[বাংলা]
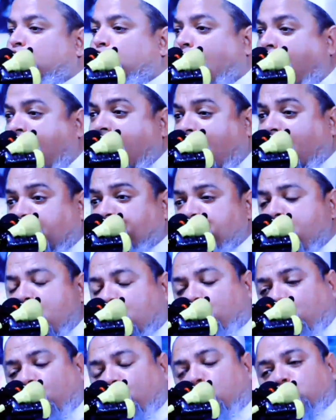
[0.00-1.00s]

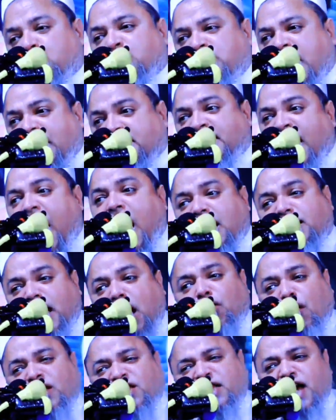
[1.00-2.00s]
ধর্মগুরুর সাথে
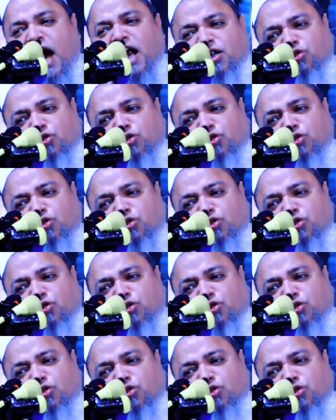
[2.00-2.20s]
আদালতি আর